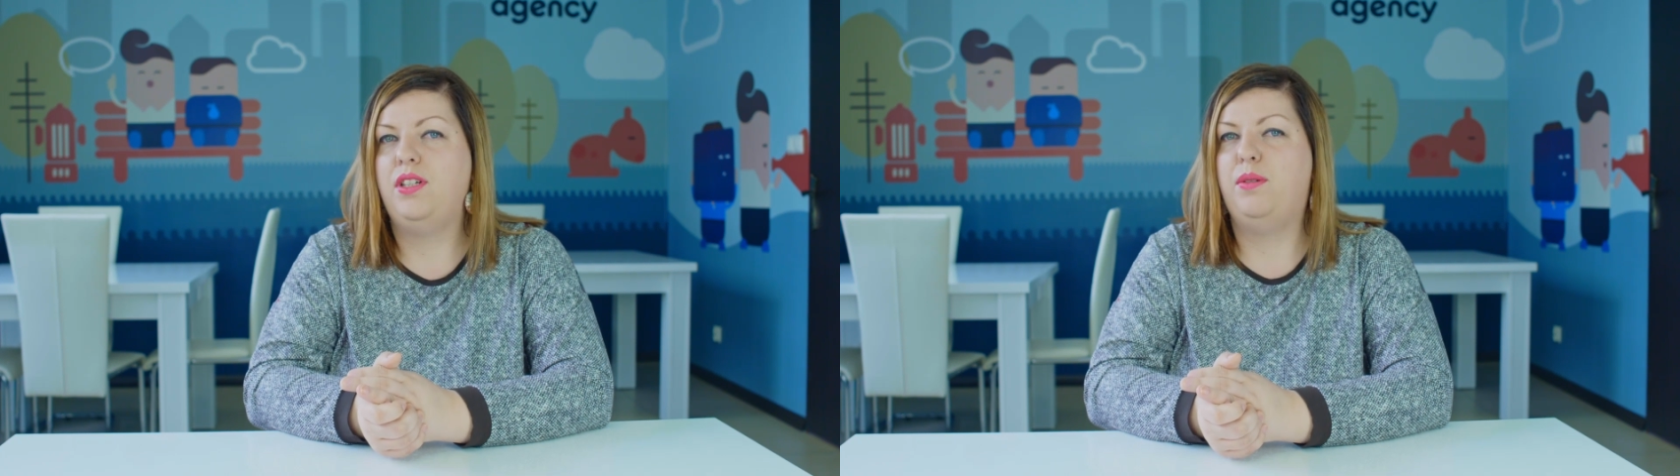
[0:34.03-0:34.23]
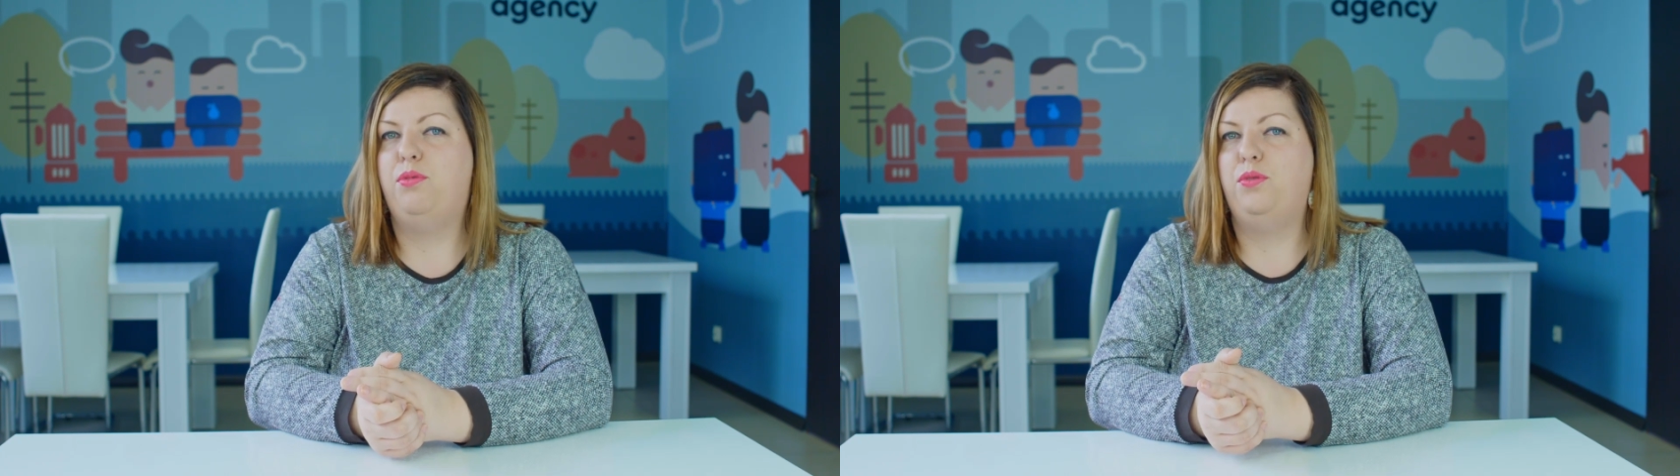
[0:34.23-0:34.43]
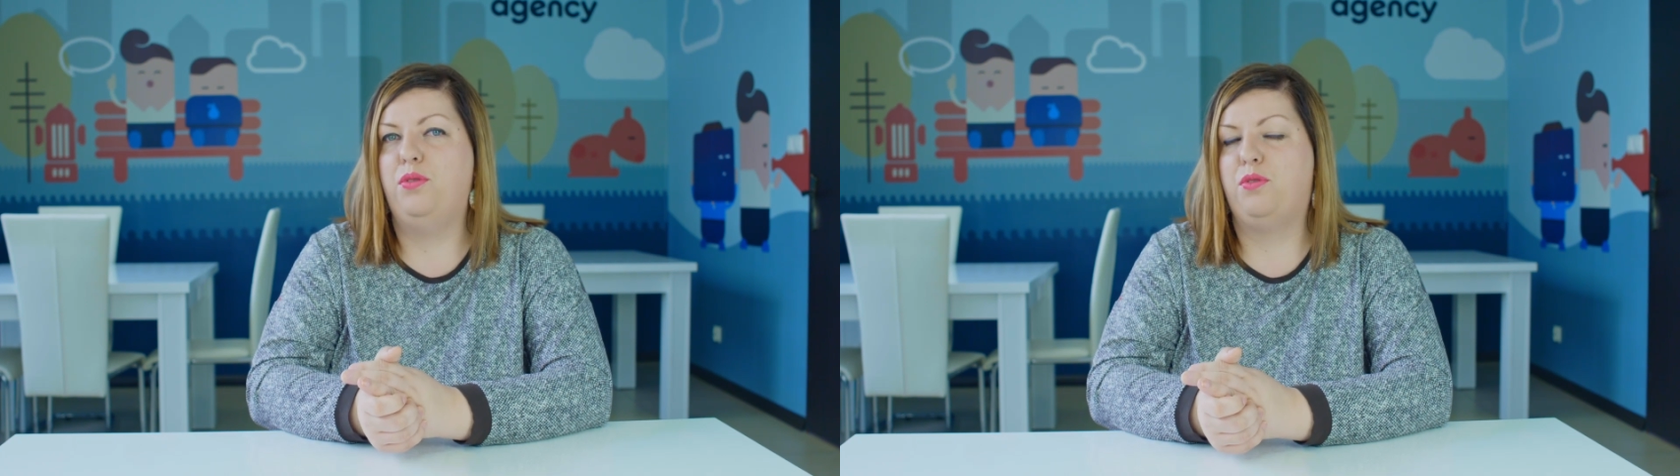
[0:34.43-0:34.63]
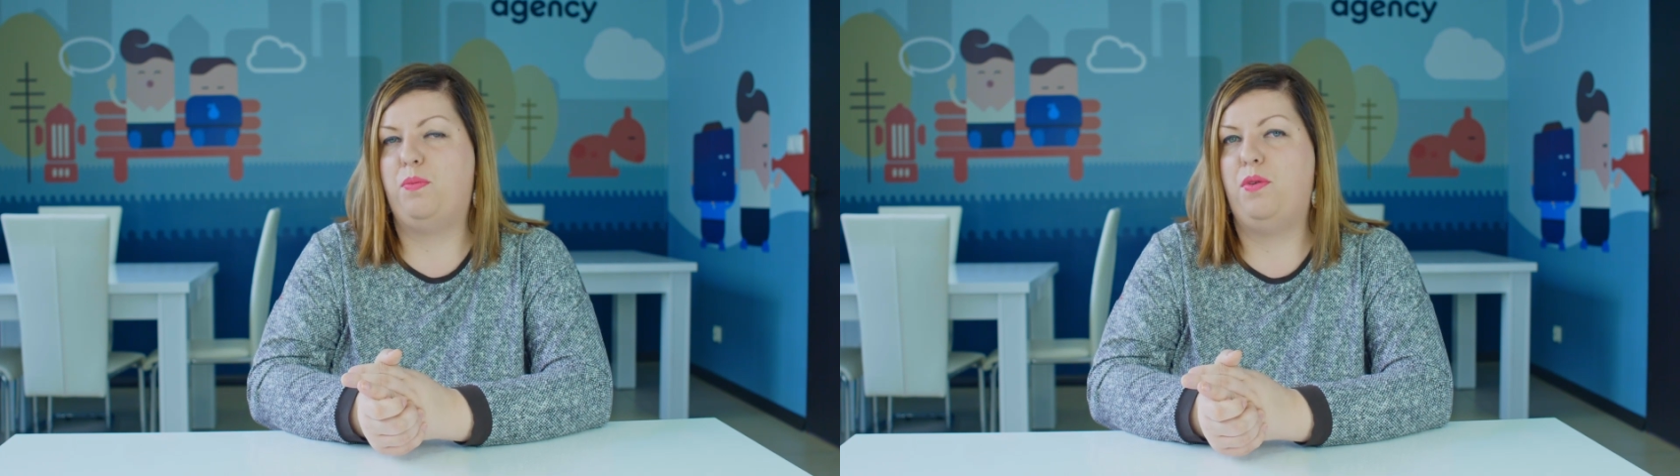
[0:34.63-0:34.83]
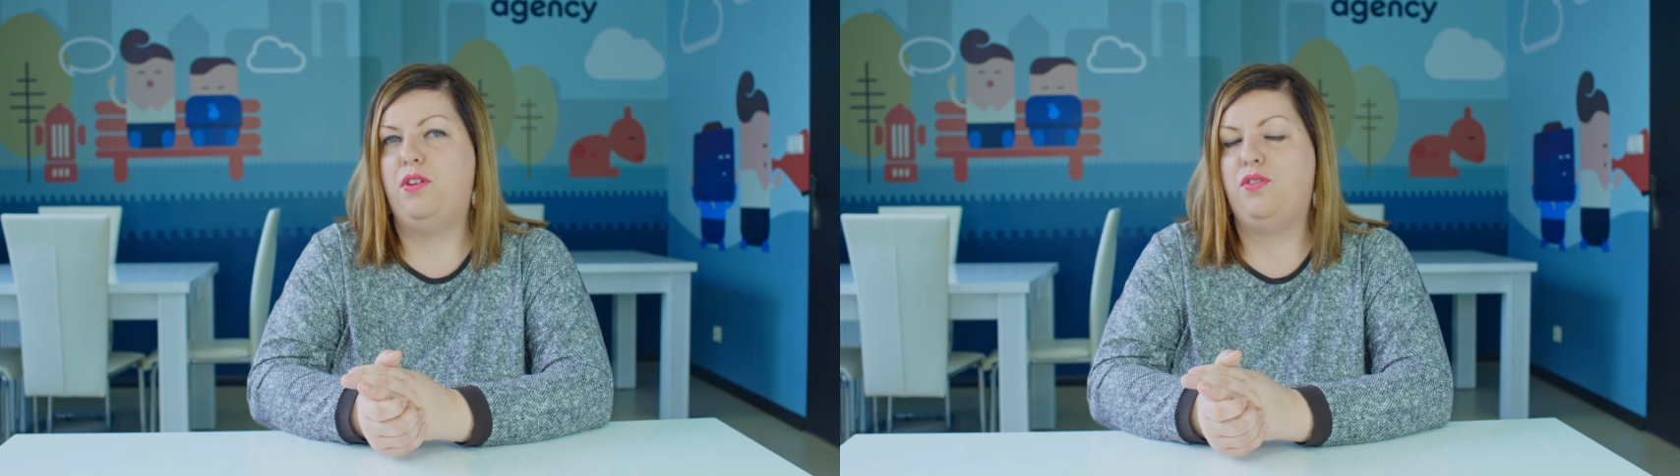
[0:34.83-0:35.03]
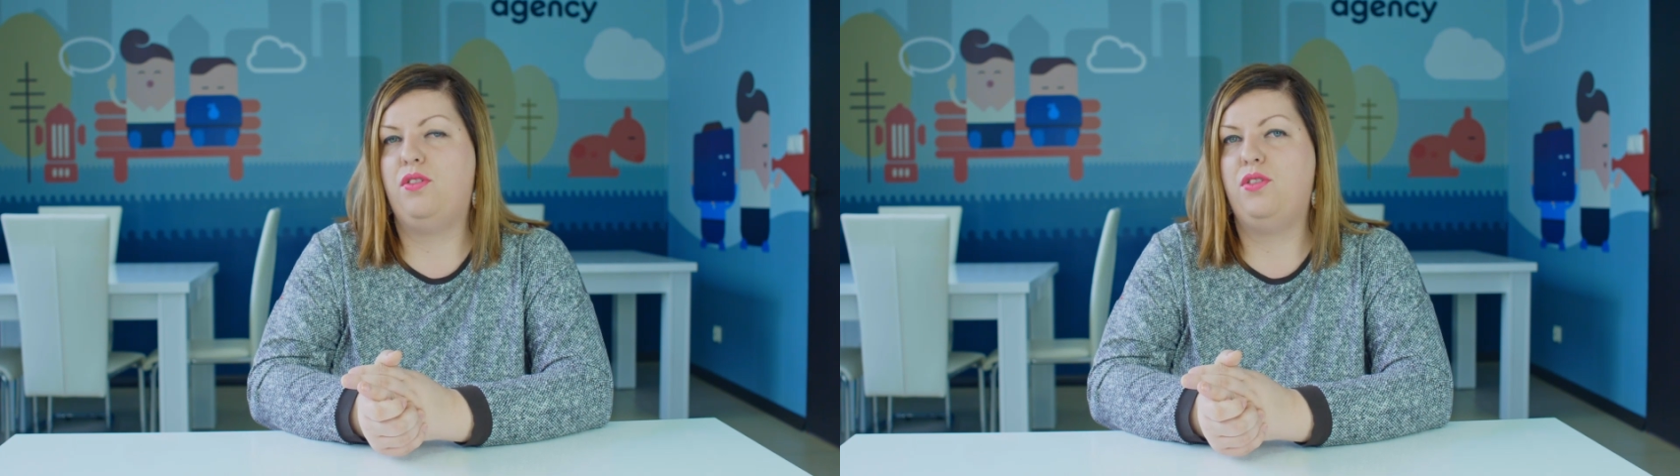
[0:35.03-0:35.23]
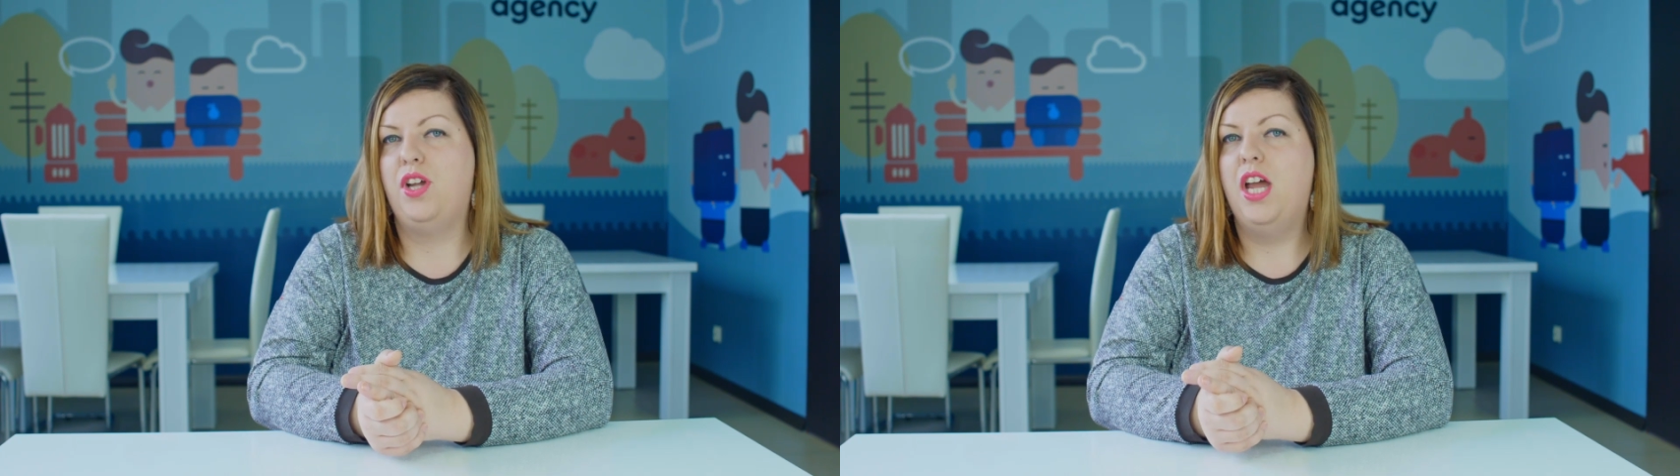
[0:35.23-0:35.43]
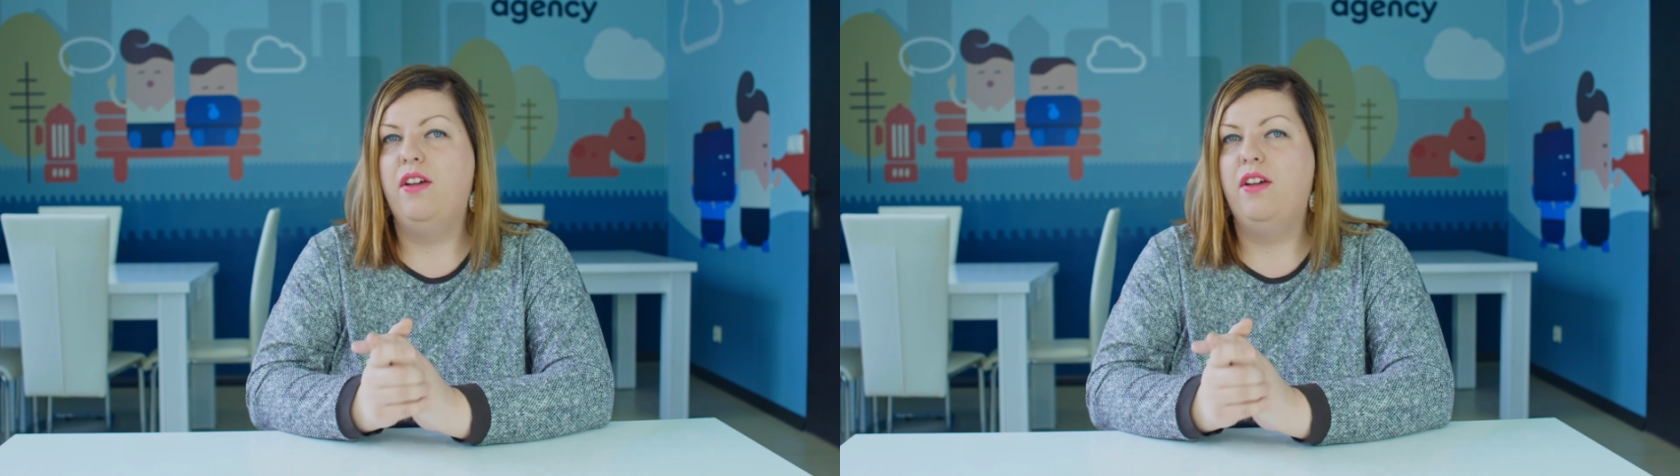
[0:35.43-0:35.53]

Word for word: i budują społeczność.